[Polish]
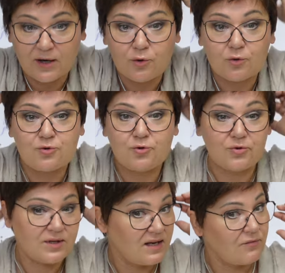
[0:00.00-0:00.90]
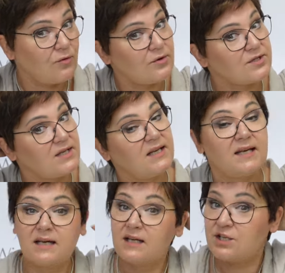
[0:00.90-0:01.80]
Króciutkie włoski
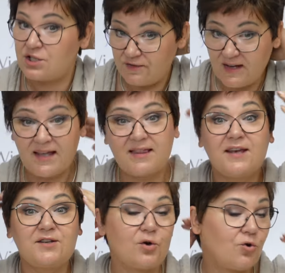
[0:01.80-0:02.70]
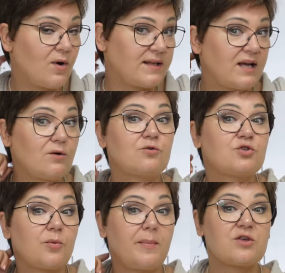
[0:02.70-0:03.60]
świetnie się układają.
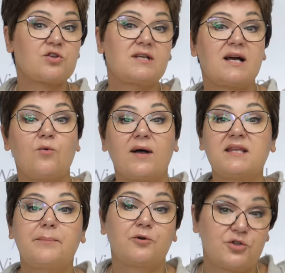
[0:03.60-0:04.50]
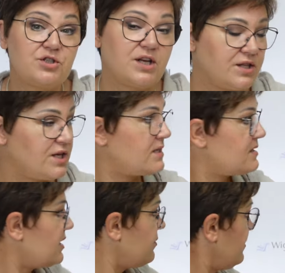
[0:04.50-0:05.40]
Zobaczcie, jak ładnie podcięty
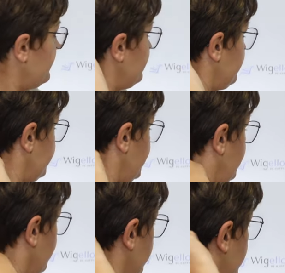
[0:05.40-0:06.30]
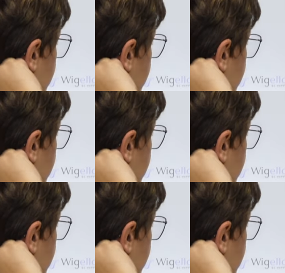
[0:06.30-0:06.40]
jest tył. Tu.